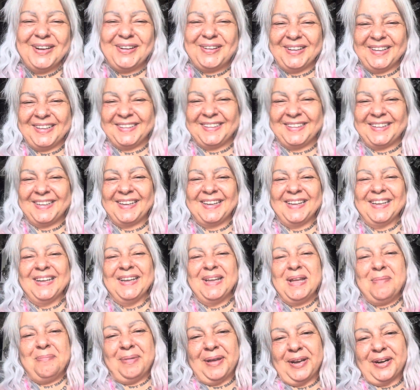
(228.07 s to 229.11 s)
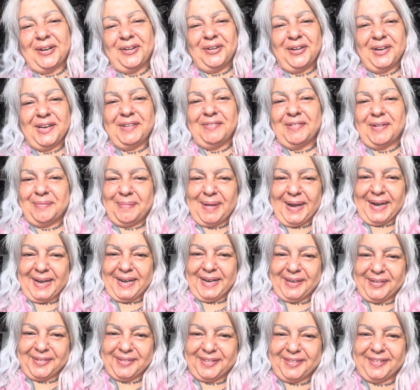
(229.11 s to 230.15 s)
quindi per noi va
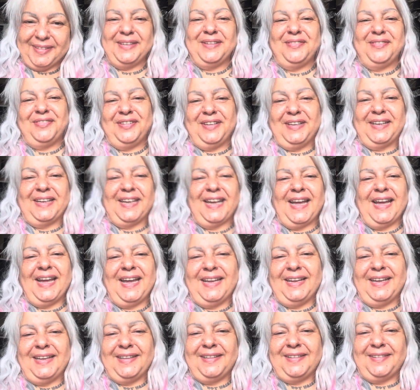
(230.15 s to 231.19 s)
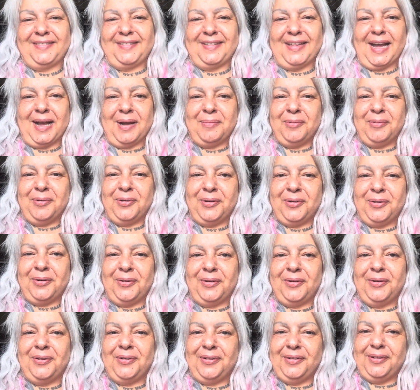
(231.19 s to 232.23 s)
bene così finché eh,
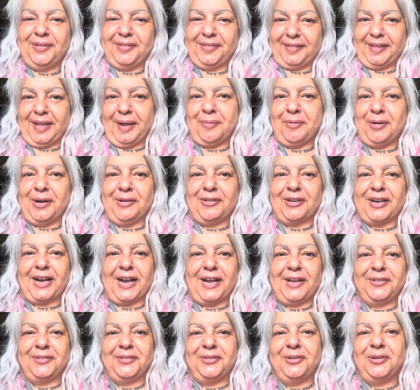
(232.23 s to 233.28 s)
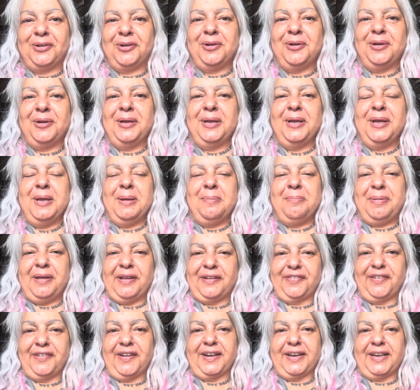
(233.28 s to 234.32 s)
siamo, stiamo lavorando per
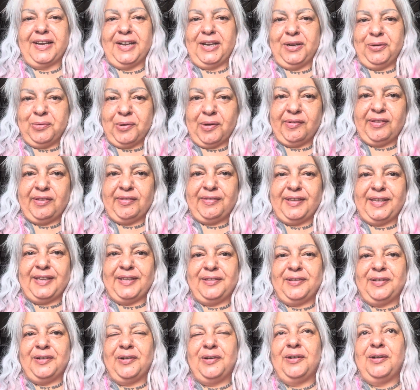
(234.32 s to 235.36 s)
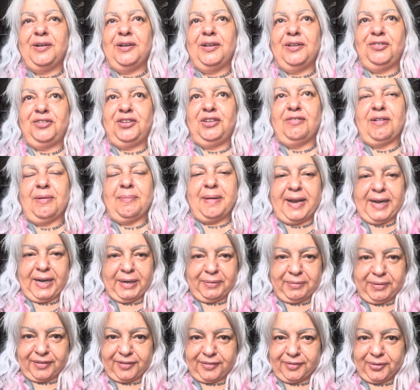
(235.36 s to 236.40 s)
fare nuovi video ci va bene
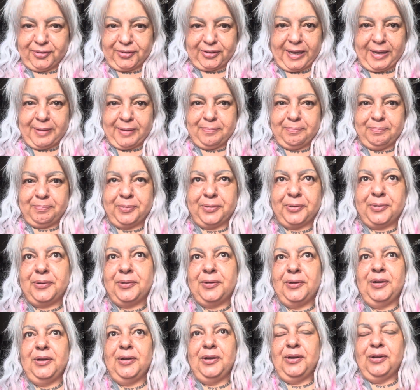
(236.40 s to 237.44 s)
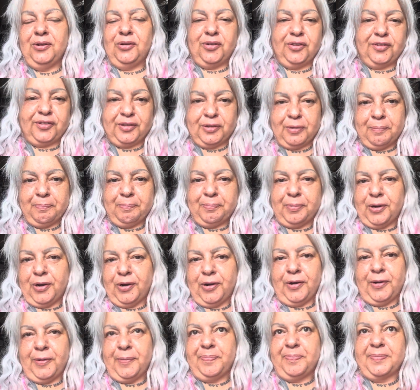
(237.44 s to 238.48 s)
questo tempo così un
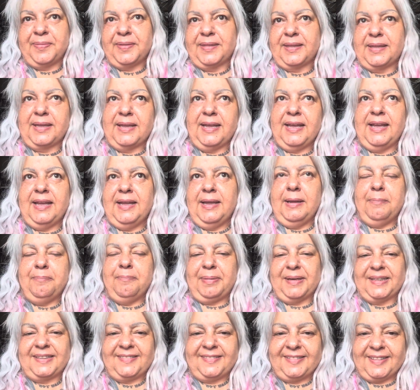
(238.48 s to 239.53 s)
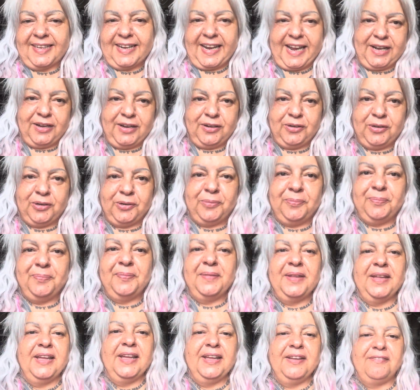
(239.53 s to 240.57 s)
po' pazzerello
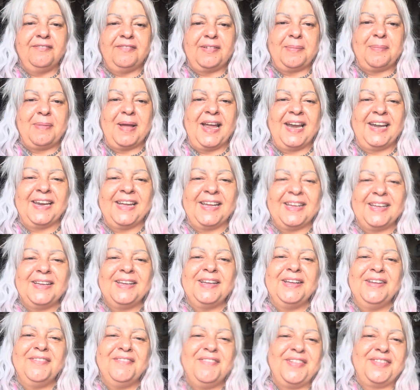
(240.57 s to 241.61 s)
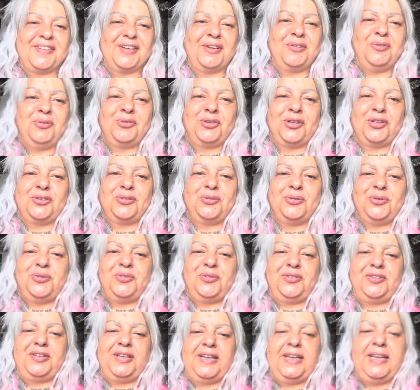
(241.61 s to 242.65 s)
va bene vi saluto a
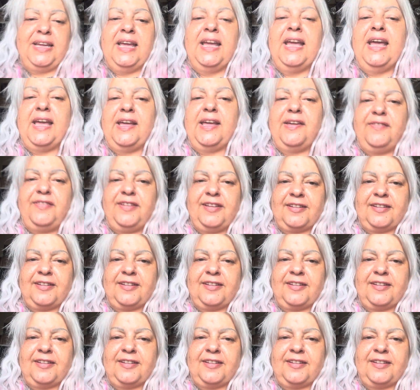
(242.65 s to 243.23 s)
tutti e vi